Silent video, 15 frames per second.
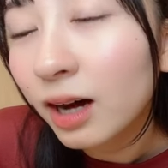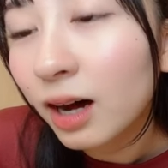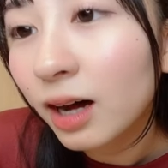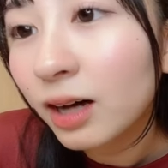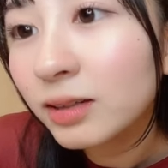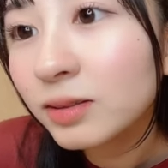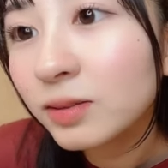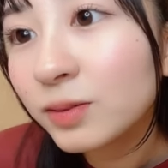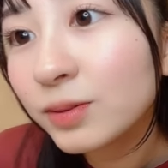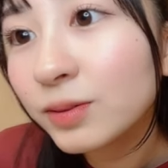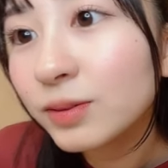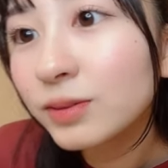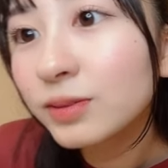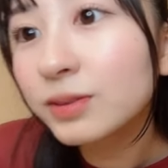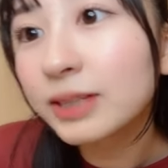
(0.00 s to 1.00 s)
アンコー
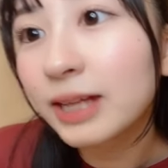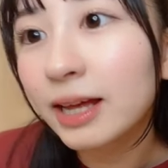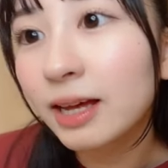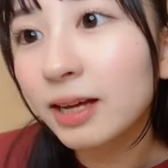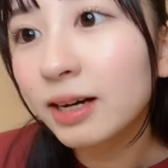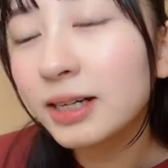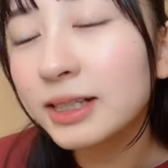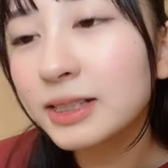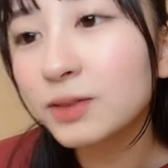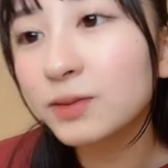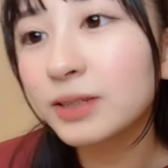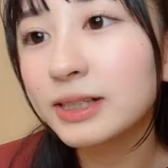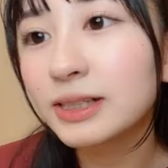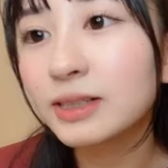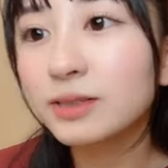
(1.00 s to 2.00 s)
ルで歌詞と
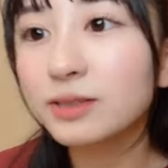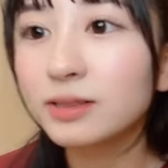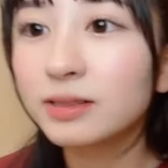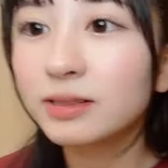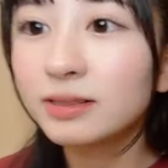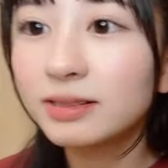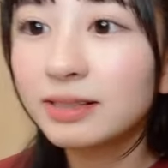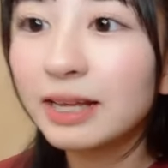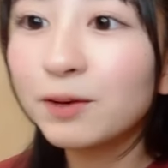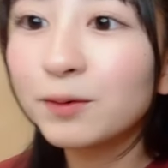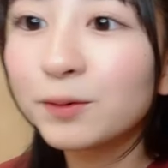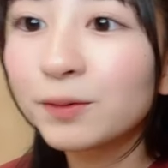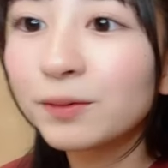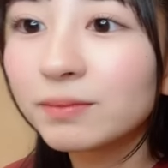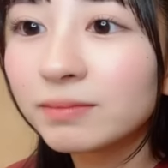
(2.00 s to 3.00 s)
同じく手
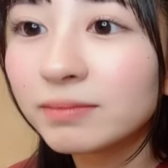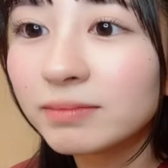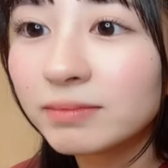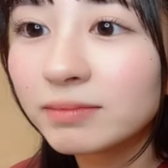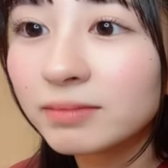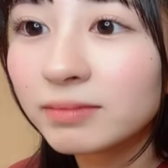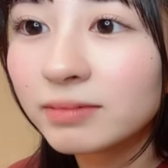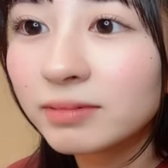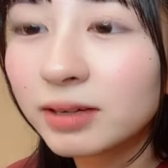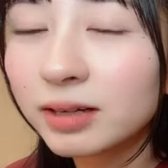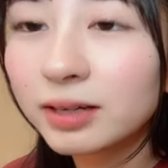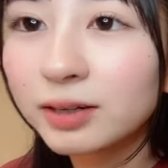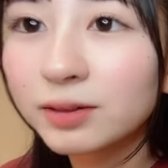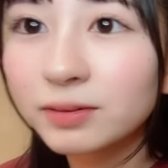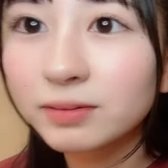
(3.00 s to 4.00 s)
を上
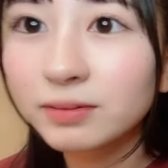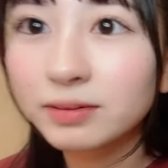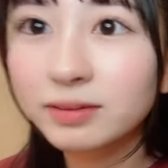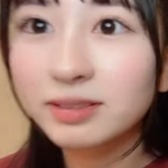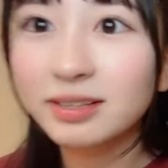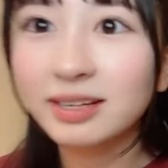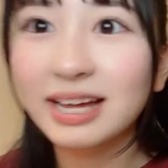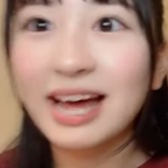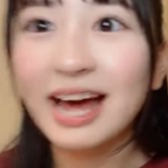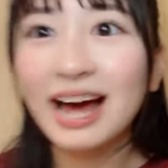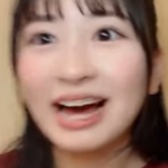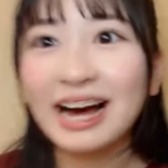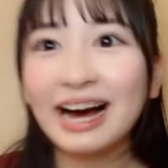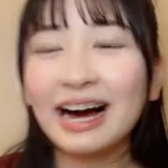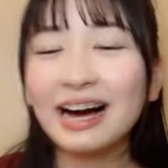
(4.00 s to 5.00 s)
げる
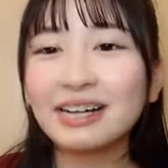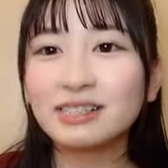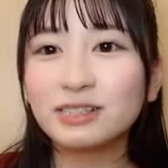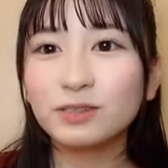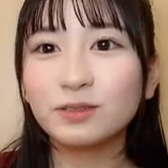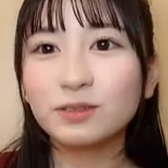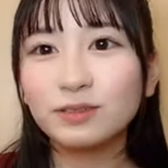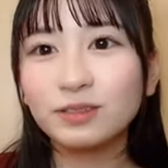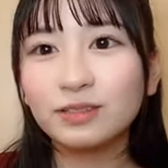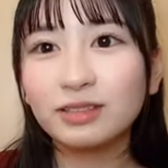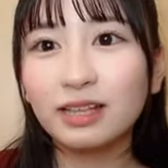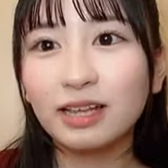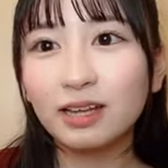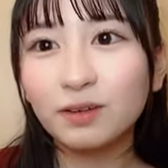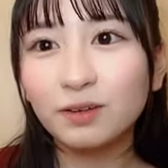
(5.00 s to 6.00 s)
あそうの
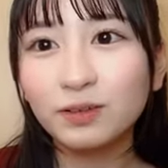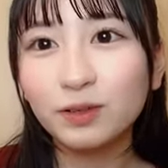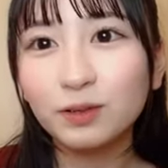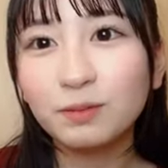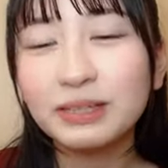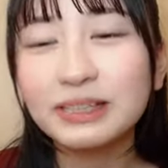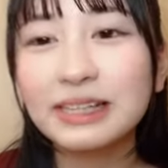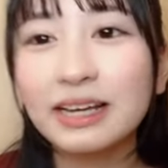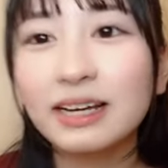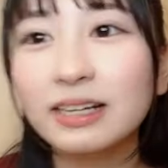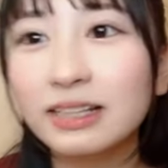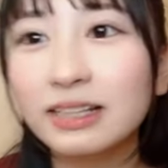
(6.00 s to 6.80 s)
手お伸ばせか